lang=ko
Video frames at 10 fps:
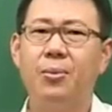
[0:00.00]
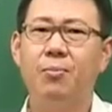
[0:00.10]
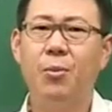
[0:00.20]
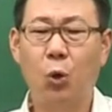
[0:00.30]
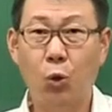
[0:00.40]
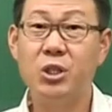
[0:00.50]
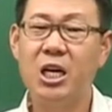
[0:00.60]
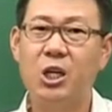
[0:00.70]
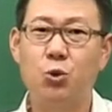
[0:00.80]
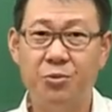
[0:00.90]
뭐 그런
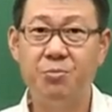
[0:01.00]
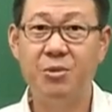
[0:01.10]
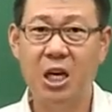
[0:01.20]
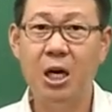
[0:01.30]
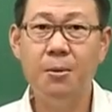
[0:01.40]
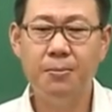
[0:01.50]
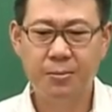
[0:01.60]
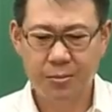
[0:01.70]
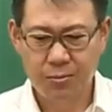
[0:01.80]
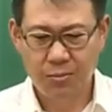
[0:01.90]
생각 좀 듭니다.
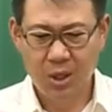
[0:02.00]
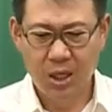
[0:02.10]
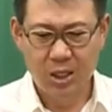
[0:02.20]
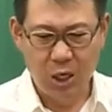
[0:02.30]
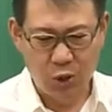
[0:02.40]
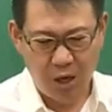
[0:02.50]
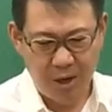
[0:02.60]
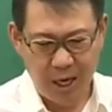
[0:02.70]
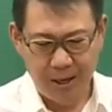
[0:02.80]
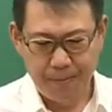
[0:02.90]
자, 그
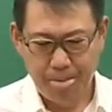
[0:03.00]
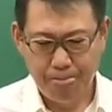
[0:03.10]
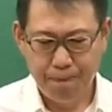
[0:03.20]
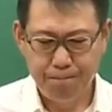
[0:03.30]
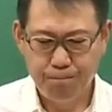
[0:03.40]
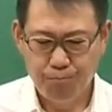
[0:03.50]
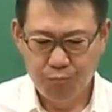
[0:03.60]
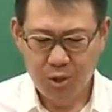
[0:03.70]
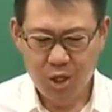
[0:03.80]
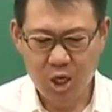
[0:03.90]
다음에
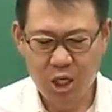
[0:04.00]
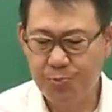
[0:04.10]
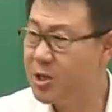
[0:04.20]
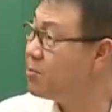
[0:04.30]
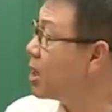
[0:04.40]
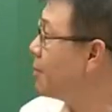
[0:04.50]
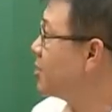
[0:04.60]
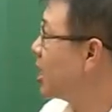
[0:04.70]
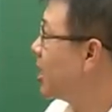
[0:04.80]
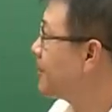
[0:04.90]
27번 갑니다.